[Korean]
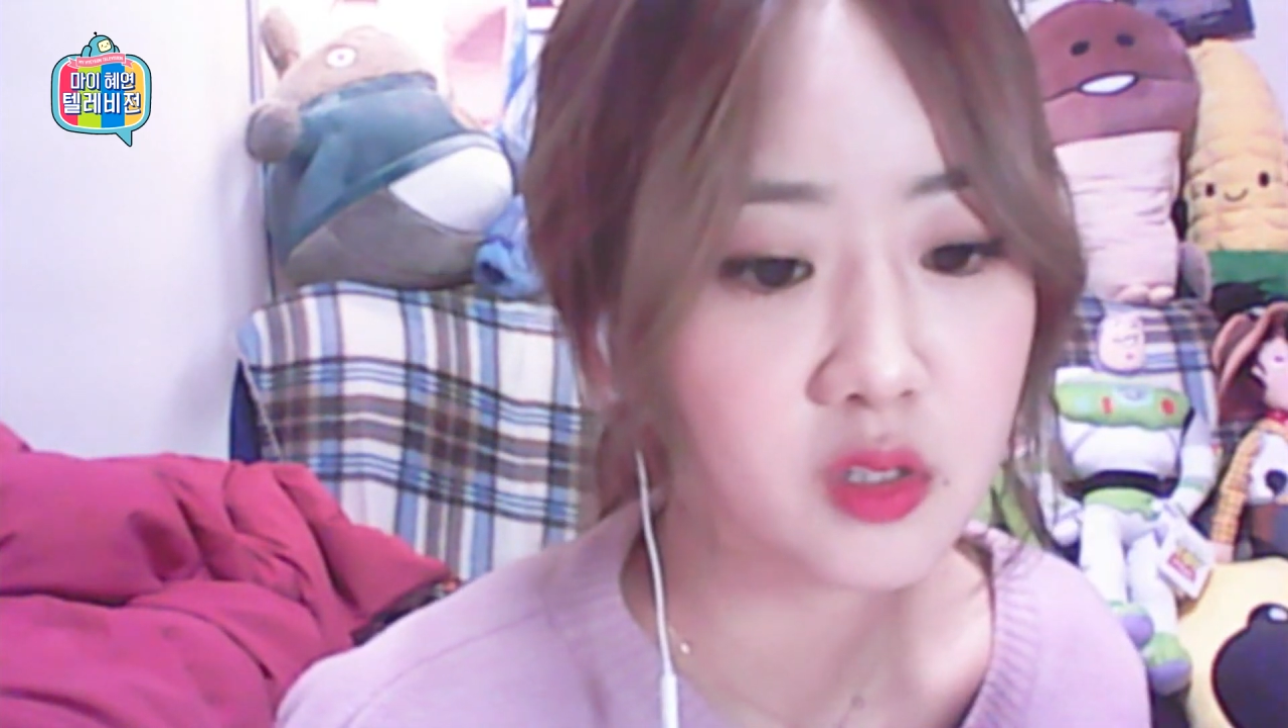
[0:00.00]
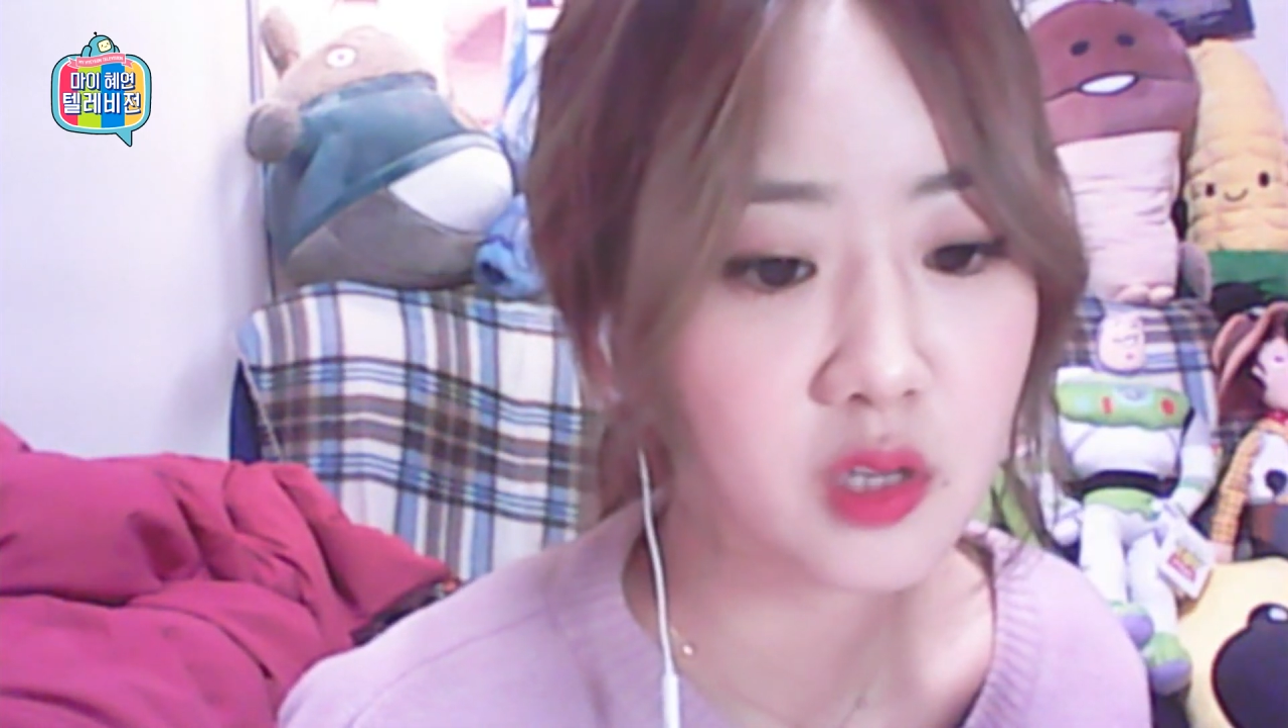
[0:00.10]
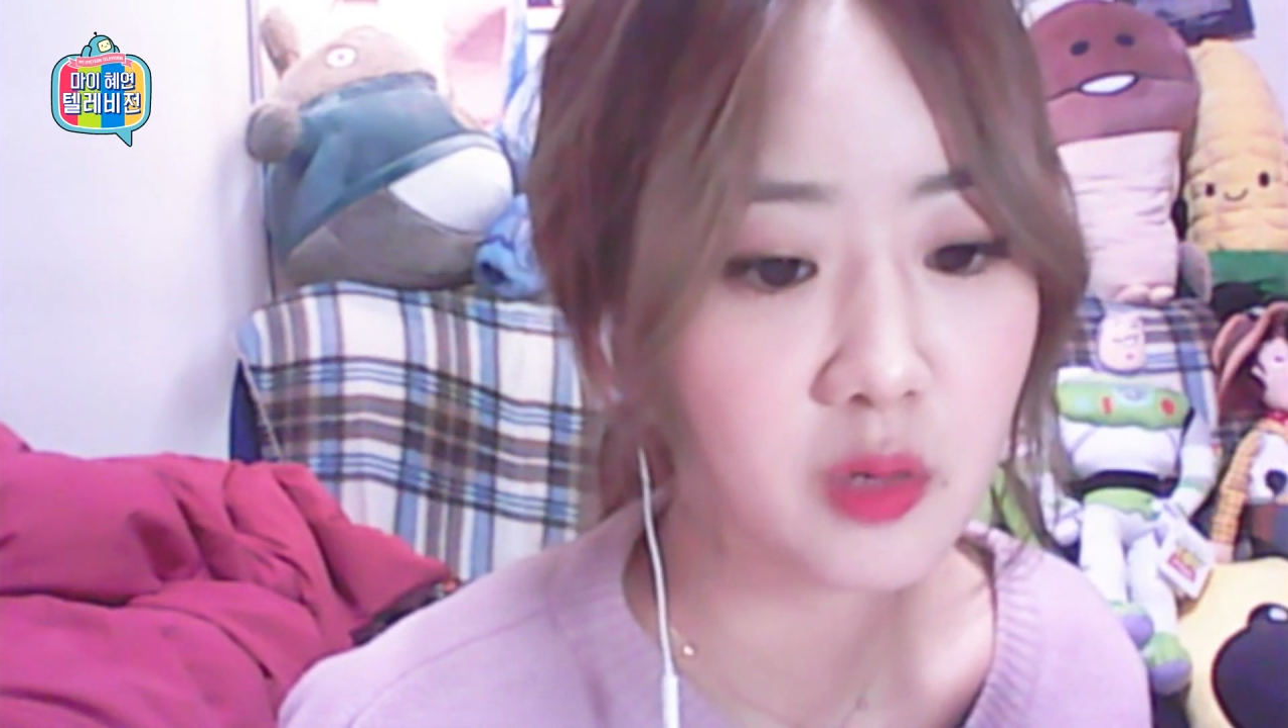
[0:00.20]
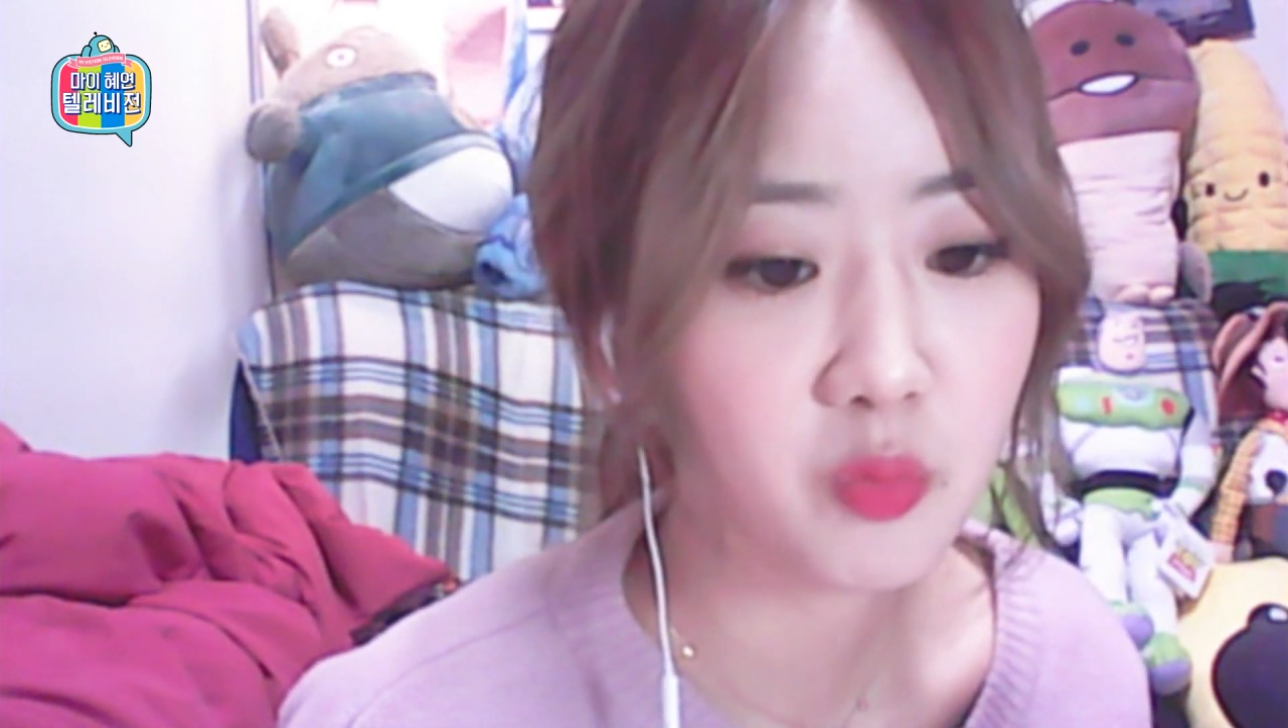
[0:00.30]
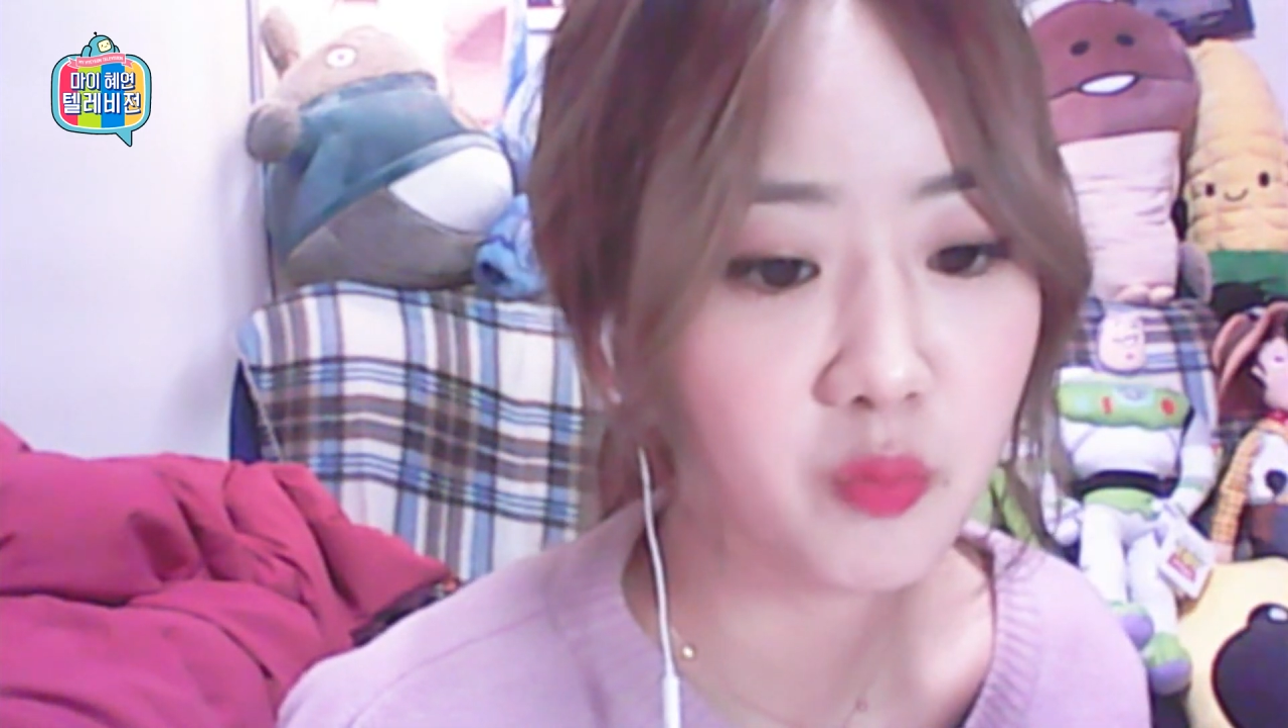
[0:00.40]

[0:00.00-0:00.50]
잘 못